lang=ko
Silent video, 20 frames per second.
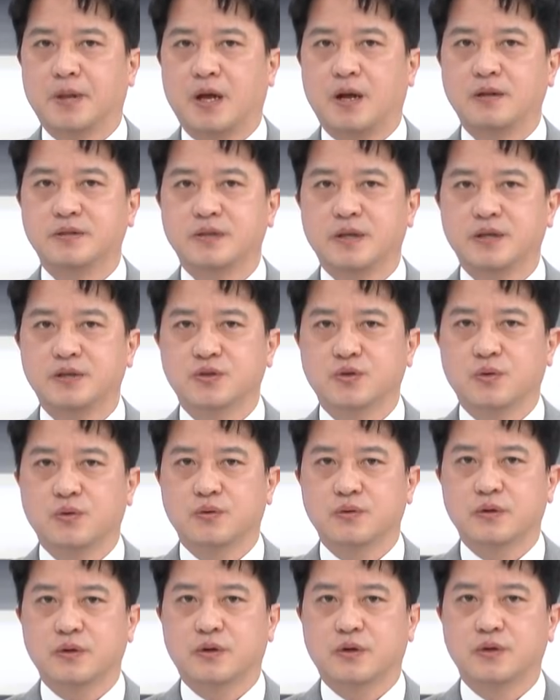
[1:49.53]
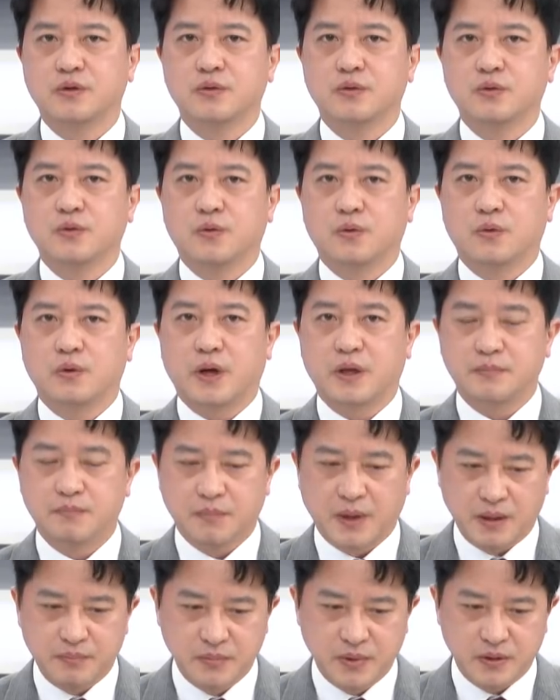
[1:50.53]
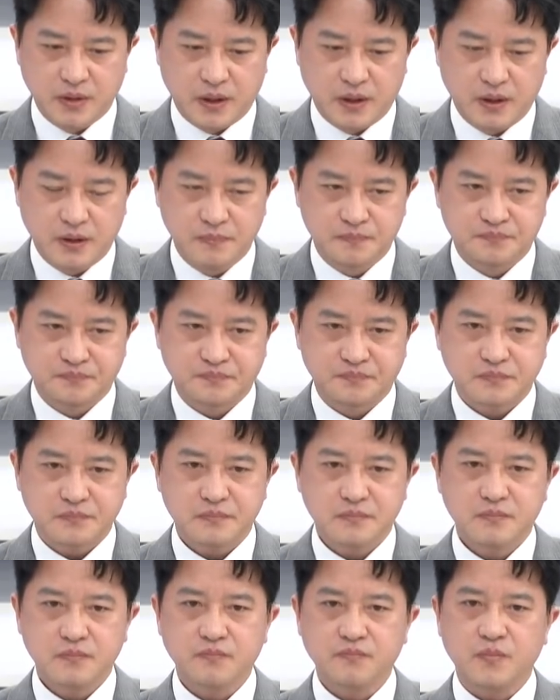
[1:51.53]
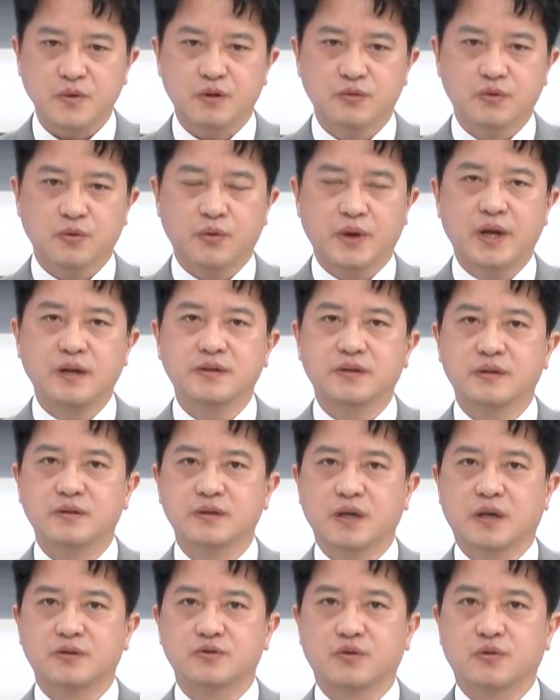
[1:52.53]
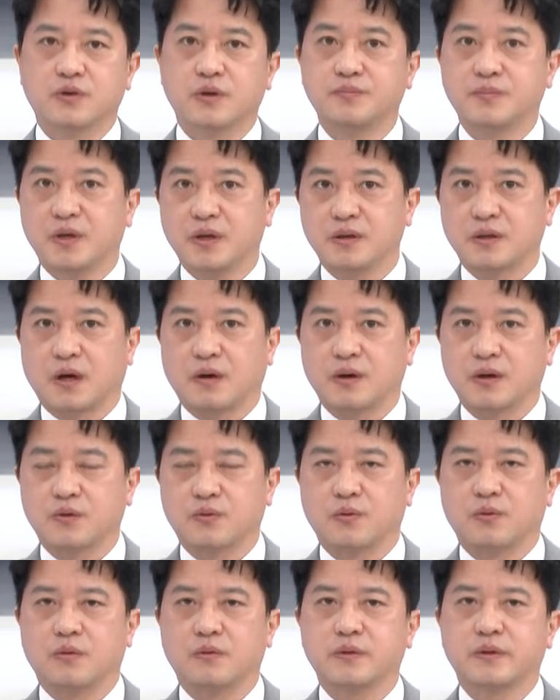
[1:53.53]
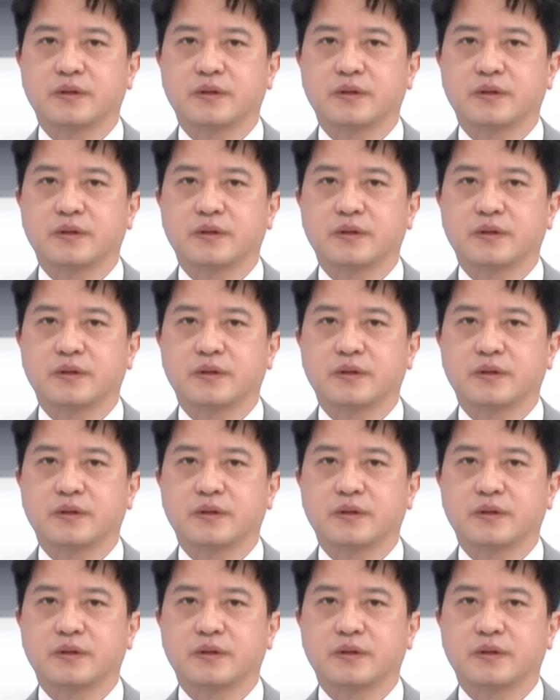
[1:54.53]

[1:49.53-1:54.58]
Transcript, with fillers: LG 엔솔은 견고한 반면에 또 LG전자는 좀 급등이 나왔고 네.